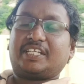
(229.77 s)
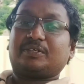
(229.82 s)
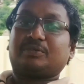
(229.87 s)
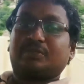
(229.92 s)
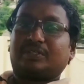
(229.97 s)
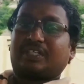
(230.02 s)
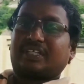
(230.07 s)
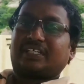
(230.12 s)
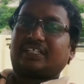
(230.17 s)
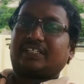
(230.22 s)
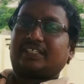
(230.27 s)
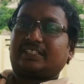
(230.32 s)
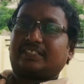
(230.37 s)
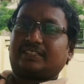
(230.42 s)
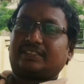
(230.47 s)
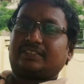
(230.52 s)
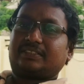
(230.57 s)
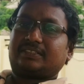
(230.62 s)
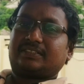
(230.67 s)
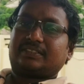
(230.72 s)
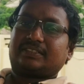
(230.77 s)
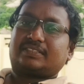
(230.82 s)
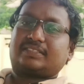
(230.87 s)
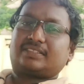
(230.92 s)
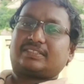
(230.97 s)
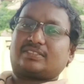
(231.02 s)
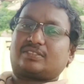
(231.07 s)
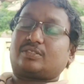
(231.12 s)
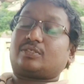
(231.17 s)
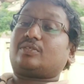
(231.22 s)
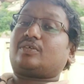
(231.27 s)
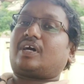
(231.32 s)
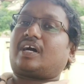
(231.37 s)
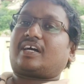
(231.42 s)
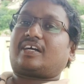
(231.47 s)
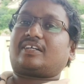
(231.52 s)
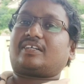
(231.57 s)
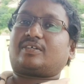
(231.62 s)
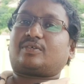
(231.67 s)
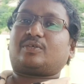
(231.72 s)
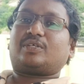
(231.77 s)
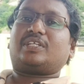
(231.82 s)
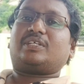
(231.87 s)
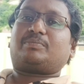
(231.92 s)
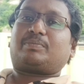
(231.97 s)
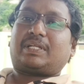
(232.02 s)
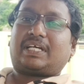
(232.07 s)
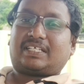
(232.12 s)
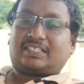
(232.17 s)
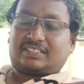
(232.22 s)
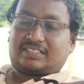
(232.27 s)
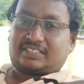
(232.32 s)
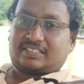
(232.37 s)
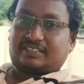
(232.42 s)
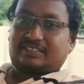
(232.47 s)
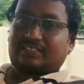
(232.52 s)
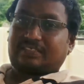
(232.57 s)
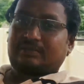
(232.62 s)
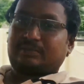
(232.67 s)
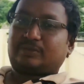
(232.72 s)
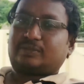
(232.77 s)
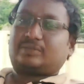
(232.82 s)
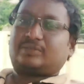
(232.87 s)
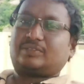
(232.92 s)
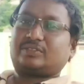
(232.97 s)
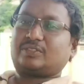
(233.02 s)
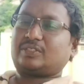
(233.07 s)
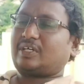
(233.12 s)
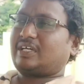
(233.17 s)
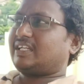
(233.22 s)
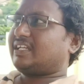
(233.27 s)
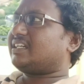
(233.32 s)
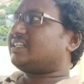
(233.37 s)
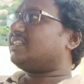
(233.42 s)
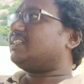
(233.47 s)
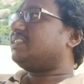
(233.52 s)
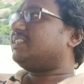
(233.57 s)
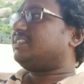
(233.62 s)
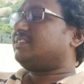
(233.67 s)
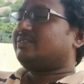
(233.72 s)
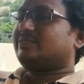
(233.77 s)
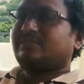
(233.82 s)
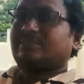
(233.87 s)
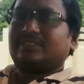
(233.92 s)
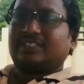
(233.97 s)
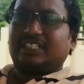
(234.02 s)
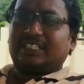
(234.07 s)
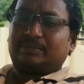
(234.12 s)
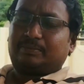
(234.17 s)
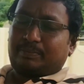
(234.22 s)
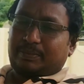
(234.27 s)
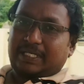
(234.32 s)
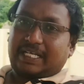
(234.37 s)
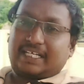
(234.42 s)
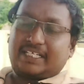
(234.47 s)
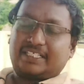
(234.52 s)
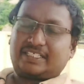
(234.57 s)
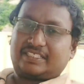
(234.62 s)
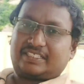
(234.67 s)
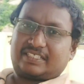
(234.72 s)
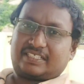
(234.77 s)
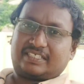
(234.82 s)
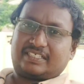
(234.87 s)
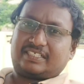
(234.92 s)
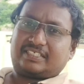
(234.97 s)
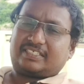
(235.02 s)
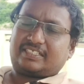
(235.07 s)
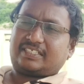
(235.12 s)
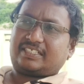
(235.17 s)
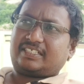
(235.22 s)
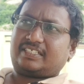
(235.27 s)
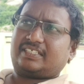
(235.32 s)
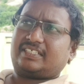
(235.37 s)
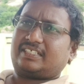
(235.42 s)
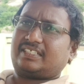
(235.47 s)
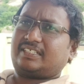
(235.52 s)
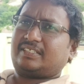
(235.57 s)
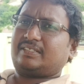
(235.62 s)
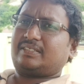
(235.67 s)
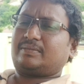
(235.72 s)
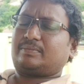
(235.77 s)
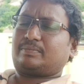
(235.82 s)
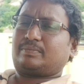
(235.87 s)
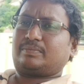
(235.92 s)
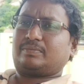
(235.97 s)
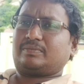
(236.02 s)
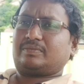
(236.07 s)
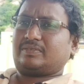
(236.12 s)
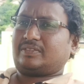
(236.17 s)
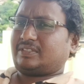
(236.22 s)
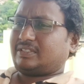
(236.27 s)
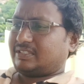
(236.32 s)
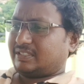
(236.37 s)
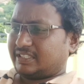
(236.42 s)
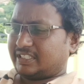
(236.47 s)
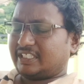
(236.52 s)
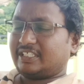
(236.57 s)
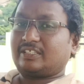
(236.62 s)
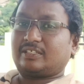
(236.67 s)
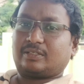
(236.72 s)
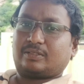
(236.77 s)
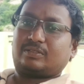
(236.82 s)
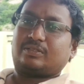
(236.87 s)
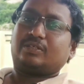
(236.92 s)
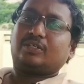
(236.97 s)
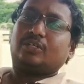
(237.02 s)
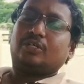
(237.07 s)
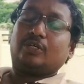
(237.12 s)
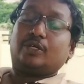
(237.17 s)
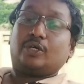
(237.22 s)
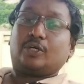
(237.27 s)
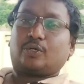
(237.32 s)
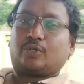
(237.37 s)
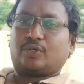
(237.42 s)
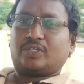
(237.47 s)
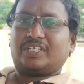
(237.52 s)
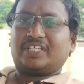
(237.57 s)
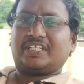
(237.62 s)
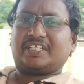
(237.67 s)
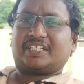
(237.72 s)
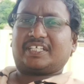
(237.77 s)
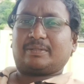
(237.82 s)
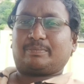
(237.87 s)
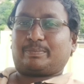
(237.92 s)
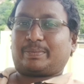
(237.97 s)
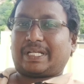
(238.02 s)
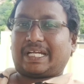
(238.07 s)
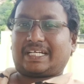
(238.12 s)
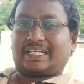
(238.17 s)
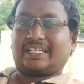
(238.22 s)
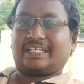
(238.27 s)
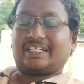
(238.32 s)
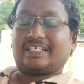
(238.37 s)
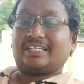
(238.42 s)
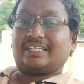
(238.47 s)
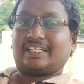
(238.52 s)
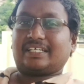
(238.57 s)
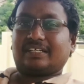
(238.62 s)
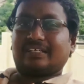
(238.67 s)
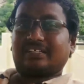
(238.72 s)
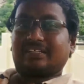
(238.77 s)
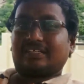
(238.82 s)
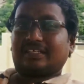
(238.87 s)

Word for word: ఎన్ని ఉంటాయి సో అక్కడ కొన్ని ప్లాన్స్ చేసాము సో అలాగే నేను ఈ ప్లానింగ్ చేసే దీంట్లో కొన్నిటికి ప్రాక్టికల్